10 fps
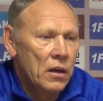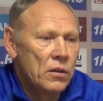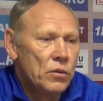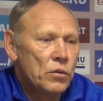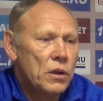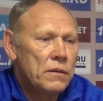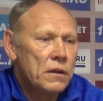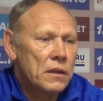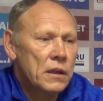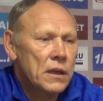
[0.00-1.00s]
Ну,
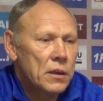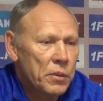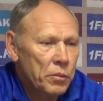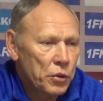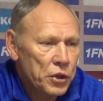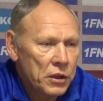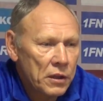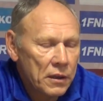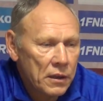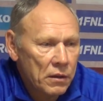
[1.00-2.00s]
наверное, как бы больше,
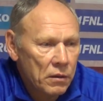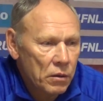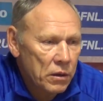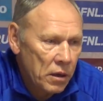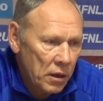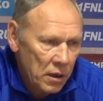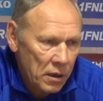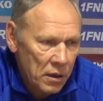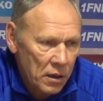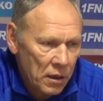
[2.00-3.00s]
наверное, вот
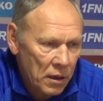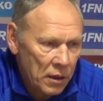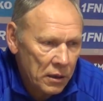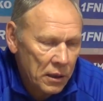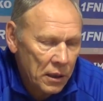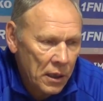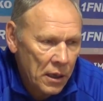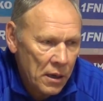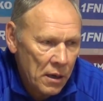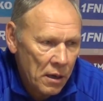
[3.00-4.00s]
это
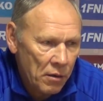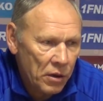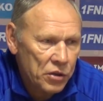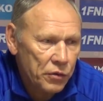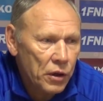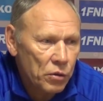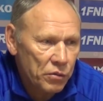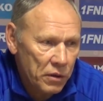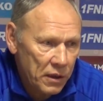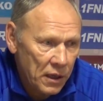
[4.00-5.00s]
ваш второй
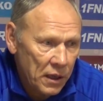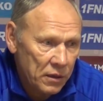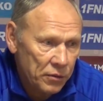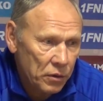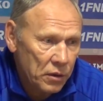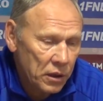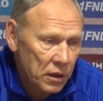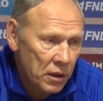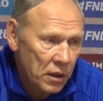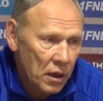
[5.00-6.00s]
вариант.
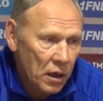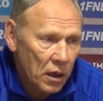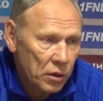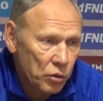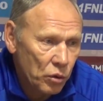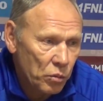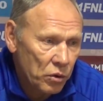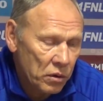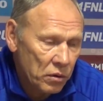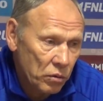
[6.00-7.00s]
Все-таки Артем,
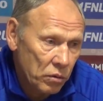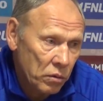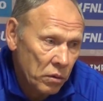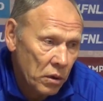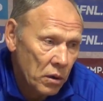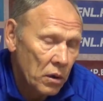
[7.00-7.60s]
он, ну,